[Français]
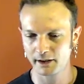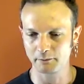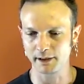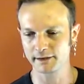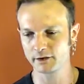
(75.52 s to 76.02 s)

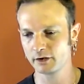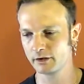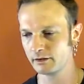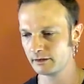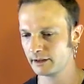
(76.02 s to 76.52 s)
parce
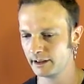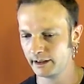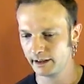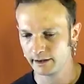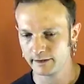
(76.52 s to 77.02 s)
que
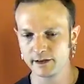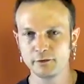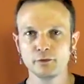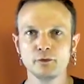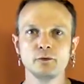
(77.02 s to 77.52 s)
si
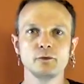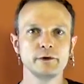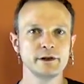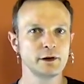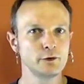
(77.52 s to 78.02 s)
vous
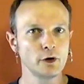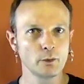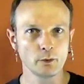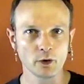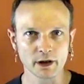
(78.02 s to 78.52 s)
effectuez un
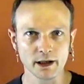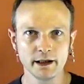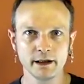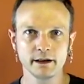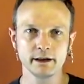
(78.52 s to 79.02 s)
moment
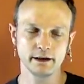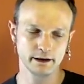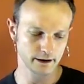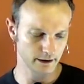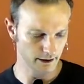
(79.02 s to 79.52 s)
clé
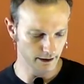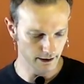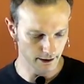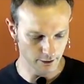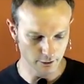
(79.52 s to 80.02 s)

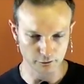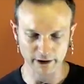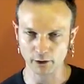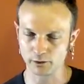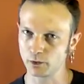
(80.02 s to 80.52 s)
et que vous
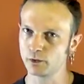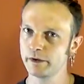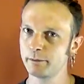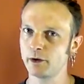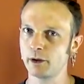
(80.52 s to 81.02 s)
ne vous
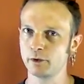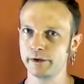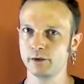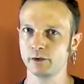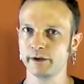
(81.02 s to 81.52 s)
retrouvez pas dans la
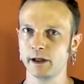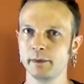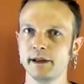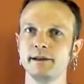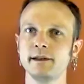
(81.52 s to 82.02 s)
position du
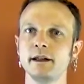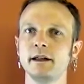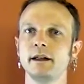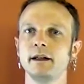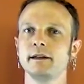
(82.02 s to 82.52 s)
trapèze,
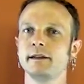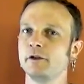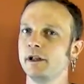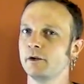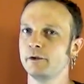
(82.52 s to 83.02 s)
ça veut
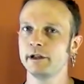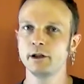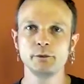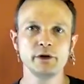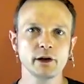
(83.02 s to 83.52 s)
dire que vous avez
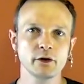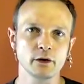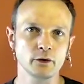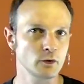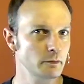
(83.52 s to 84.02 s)
commis une
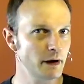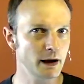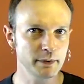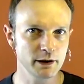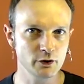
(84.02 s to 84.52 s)
erreur. Donc pas
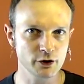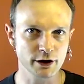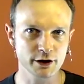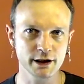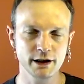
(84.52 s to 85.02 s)
la peine de
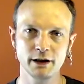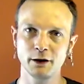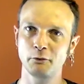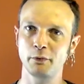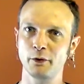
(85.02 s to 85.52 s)
chercher
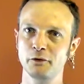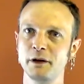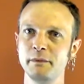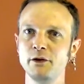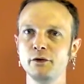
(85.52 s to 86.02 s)
pendant 20
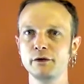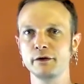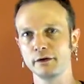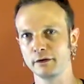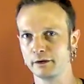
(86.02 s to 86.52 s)
minutes
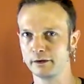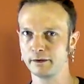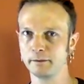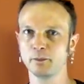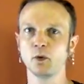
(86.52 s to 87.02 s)
euh,
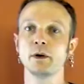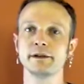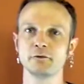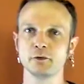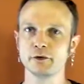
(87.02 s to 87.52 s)
pourquoi
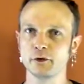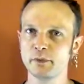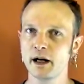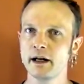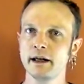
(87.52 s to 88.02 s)
ça ne fonctionne
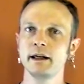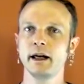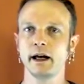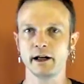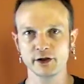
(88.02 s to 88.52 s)
pas.
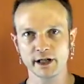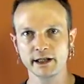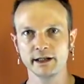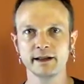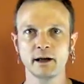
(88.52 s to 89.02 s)
À
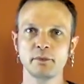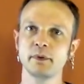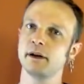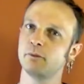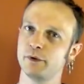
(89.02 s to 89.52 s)
chaque étape,
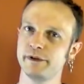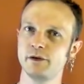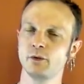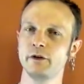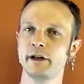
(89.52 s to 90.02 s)

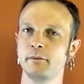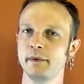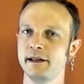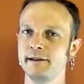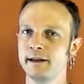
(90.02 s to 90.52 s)
position du
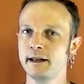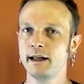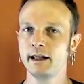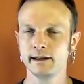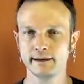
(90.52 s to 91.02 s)
trapèze,
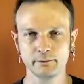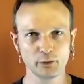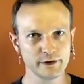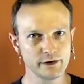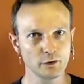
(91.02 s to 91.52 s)
ces
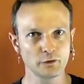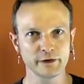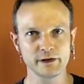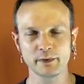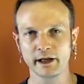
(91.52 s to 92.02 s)
positions vont
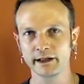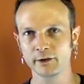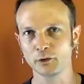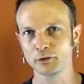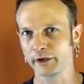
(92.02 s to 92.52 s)

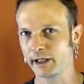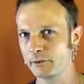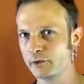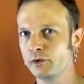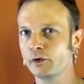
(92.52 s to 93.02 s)
disparaître au fur et à
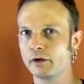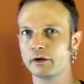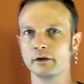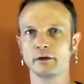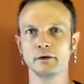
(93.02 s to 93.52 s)
mesure.
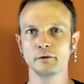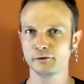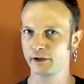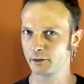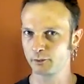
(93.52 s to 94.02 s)
Euh, vous
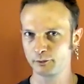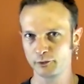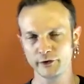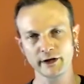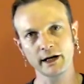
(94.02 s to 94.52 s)
verrez
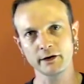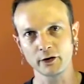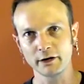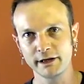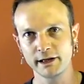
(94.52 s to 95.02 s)
plus tard dans
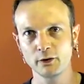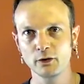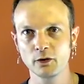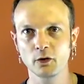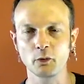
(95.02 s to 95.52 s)
la
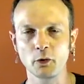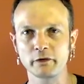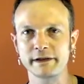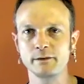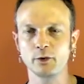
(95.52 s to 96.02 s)
vidéo comment on
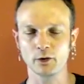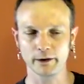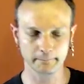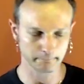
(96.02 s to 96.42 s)
va s'y prendre.